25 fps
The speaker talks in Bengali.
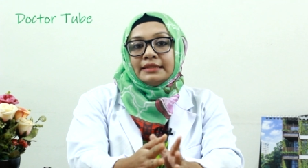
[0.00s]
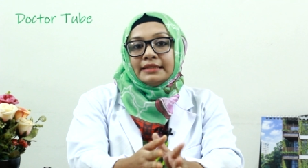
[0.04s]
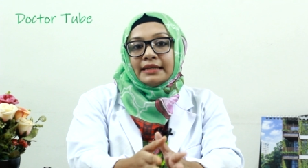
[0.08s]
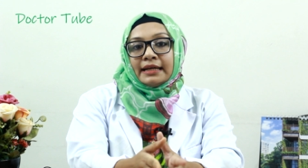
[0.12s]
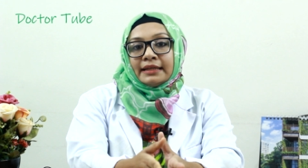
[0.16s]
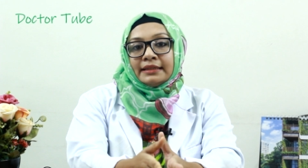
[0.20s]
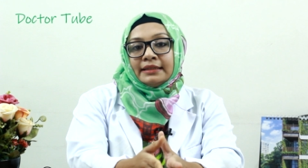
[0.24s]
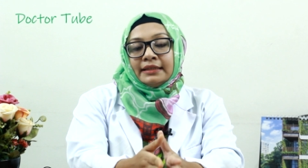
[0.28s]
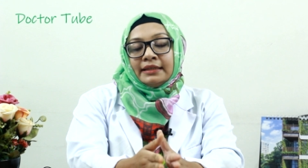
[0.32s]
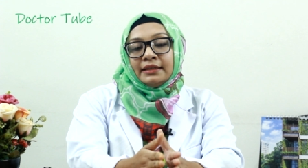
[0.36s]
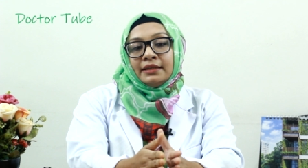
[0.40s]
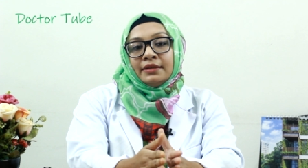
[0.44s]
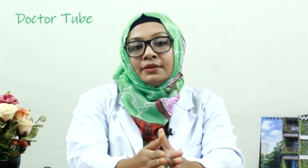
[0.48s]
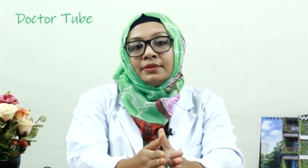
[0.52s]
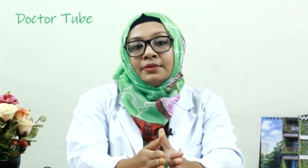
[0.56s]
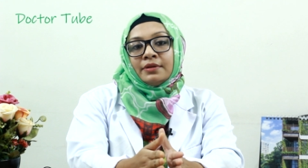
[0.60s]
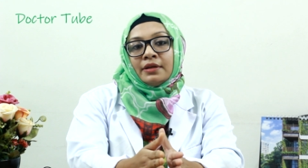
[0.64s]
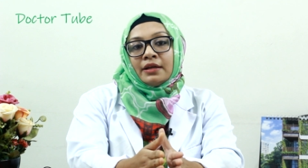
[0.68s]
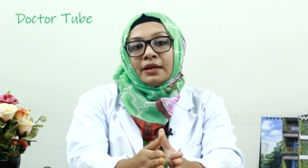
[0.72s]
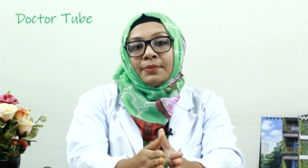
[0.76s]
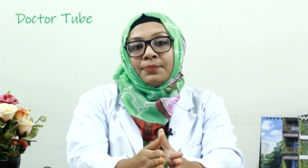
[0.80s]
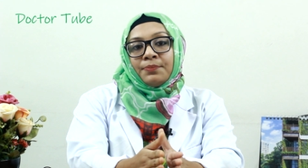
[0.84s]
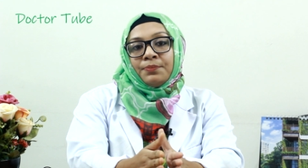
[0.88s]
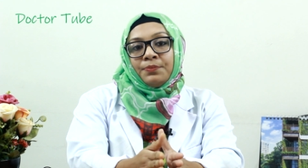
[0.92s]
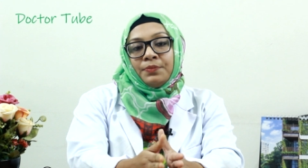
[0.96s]
যাদের
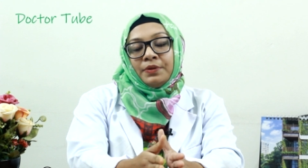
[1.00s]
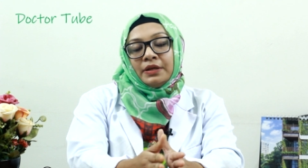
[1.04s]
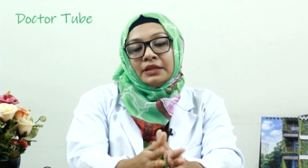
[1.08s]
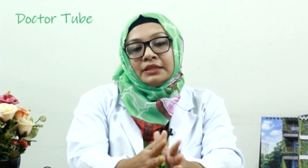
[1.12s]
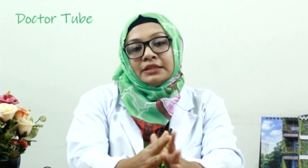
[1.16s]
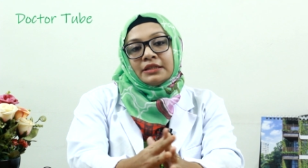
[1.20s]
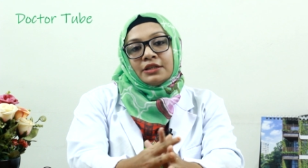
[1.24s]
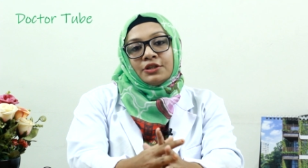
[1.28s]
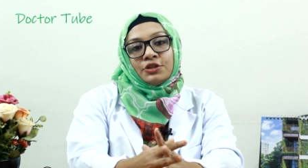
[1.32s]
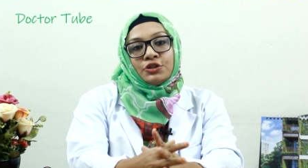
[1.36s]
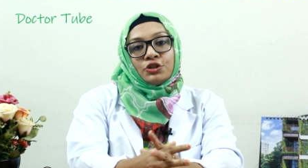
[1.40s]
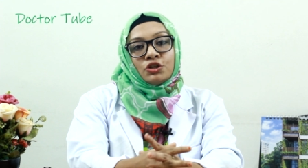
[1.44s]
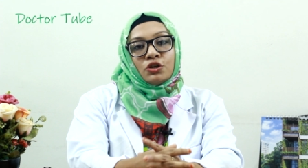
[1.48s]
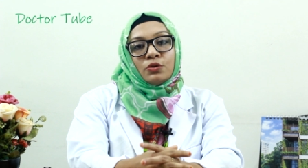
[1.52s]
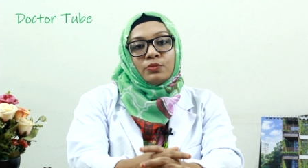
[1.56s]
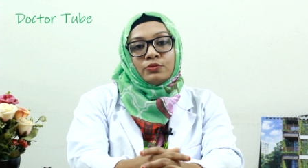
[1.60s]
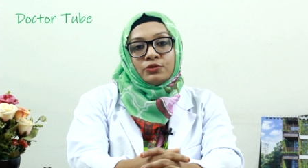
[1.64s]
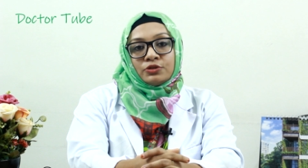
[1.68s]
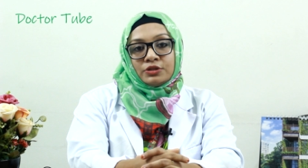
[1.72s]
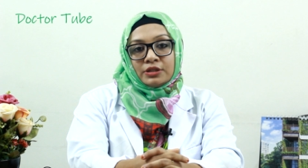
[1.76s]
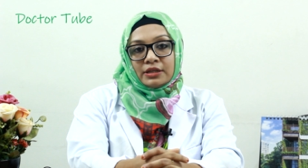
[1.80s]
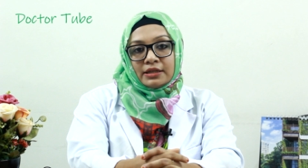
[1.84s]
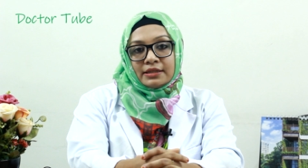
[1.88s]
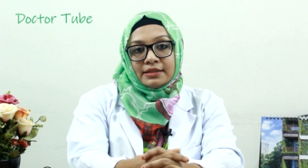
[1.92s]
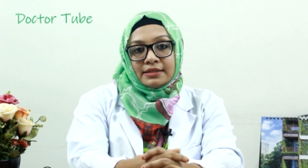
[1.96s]
প্রেশারের
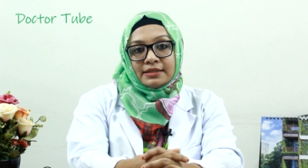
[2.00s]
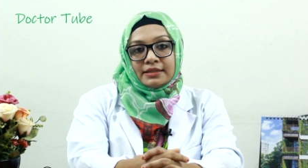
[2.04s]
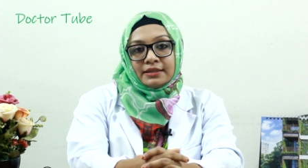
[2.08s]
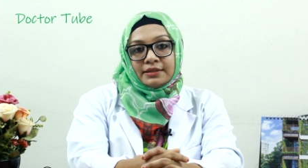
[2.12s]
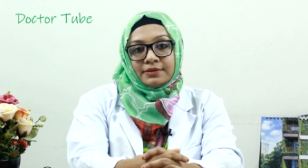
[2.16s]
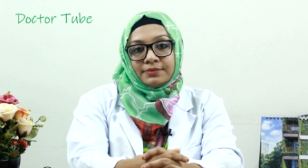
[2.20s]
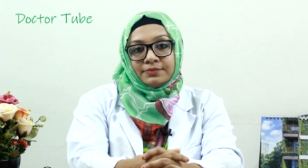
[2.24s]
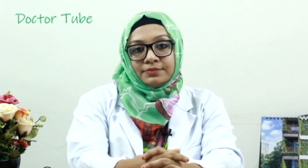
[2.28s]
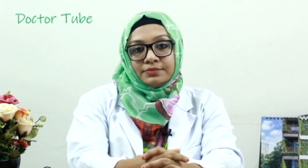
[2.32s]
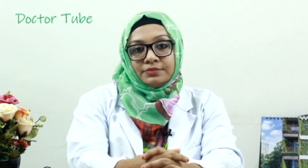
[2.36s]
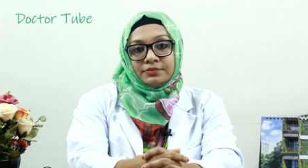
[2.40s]
সমস্যা আছে